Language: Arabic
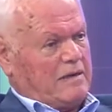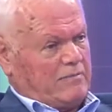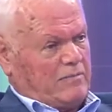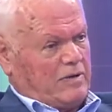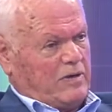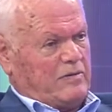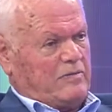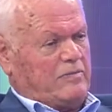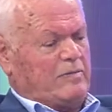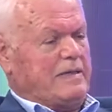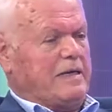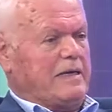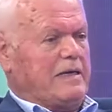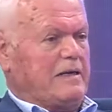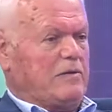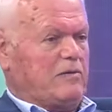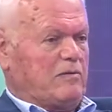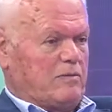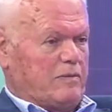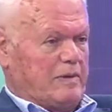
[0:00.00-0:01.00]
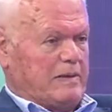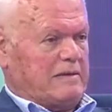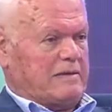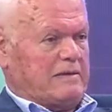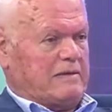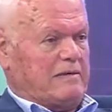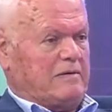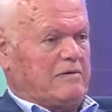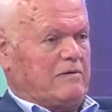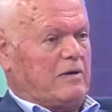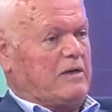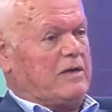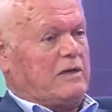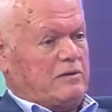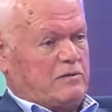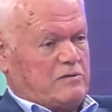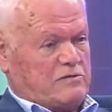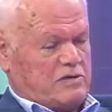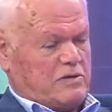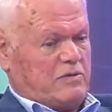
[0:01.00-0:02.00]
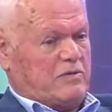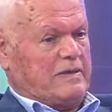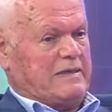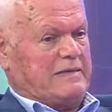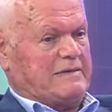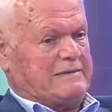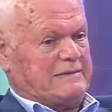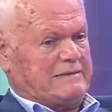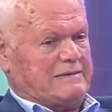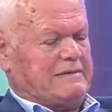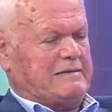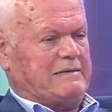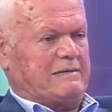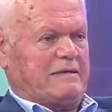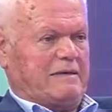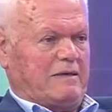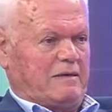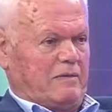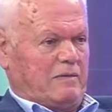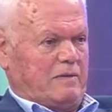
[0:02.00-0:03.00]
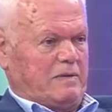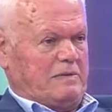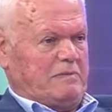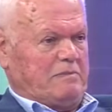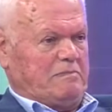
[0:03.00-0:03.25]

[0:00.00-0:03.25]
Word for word: بلبنان وبرا واخذوا جوائز كثير حلوه